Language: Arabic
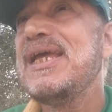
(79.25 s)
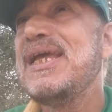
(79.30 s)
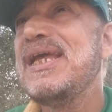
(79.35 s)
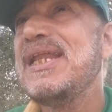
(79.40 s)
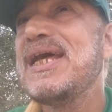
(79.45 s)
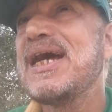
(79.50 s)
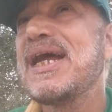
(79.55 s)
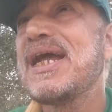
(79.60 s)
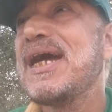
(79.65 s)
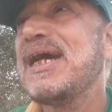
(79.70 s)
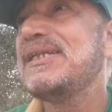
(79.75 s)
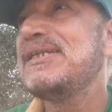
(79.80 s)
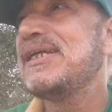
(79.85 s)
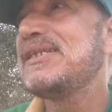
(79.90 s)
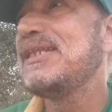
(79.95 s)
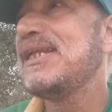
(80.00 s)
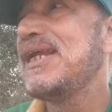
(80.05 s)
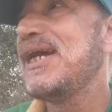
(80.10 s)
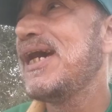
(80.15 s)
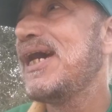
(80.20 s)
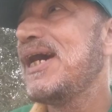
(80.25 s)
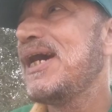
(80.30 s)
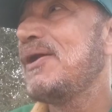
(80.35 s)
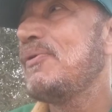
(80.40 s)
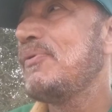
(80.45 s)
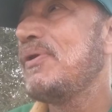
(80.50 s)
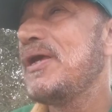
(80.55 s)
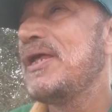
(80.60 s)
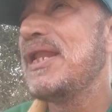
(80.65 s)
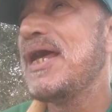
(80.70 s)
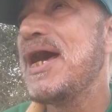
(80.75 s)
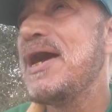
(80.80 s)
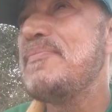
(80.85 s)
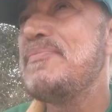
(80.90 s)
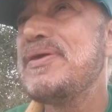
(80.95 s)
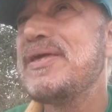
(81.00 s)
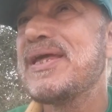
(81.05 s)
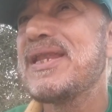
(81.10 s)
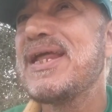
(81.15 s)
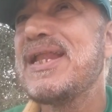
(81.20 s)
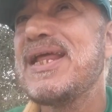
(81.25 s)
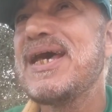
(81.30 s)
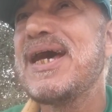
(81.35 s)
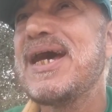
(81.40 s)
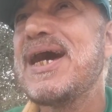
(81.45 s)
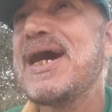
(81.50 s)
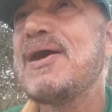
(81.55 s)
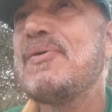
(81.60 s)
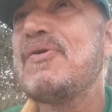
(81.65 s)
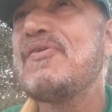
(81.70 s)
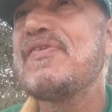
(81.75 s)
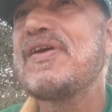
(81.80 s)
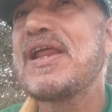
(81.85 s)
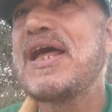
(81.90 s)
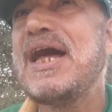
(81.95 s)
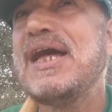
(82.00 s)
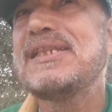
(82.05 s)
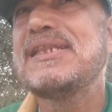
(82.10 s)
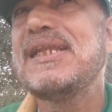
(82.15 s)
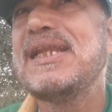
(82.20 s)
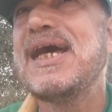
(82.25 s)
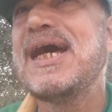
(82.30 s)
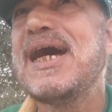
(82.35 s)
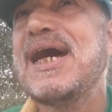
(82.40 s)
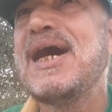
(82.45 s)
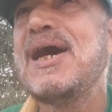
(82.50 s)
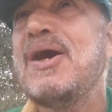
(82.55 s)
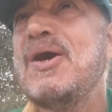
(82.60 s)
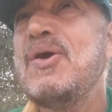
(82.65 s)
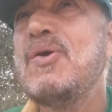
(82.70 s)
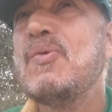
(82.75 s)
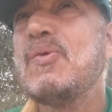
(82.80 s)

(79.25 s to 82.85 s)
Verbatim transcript: إلى قادتنا وإلى أميرنا وفرحتنا